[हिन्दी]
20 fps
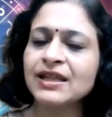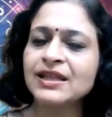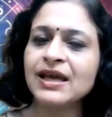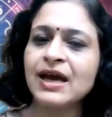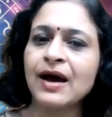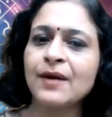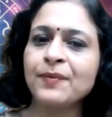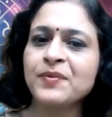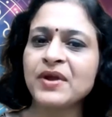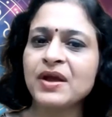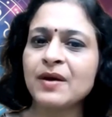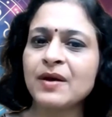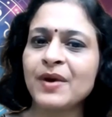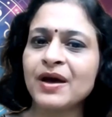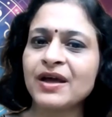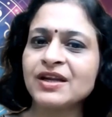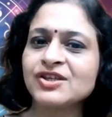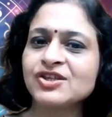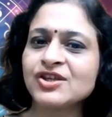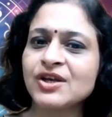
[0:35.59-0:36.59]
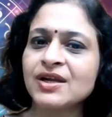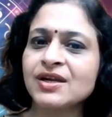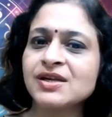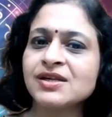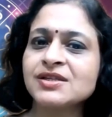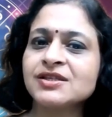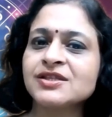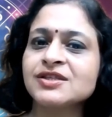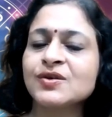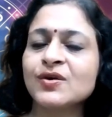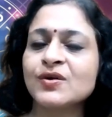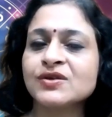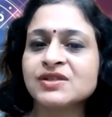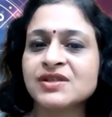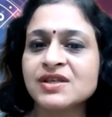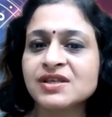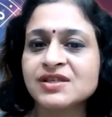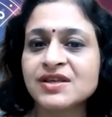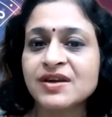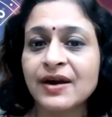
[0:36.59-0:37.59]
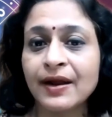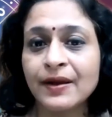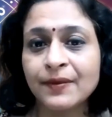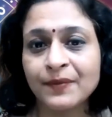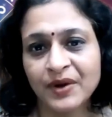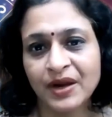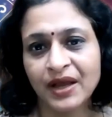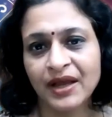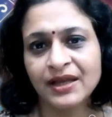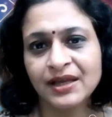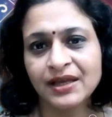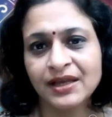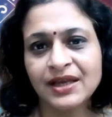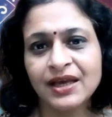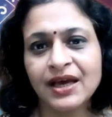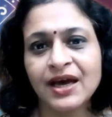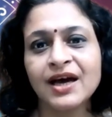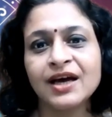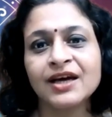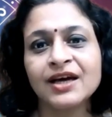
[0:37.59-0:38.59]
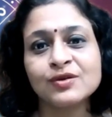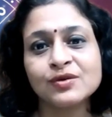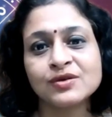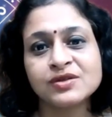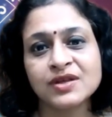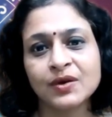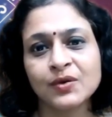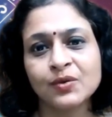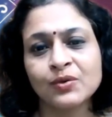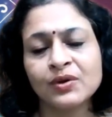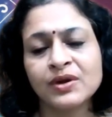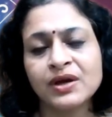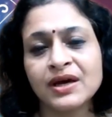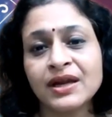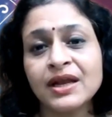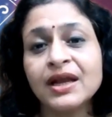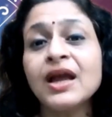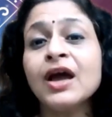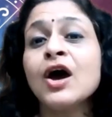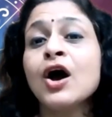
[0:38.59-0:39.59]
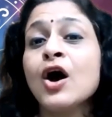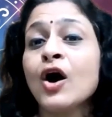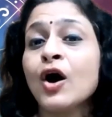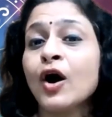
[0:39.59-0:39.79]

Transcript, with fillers: यदि आपने हमारे चैनल्स को सब्सक्राइब नहीं किया है तो जरूर करें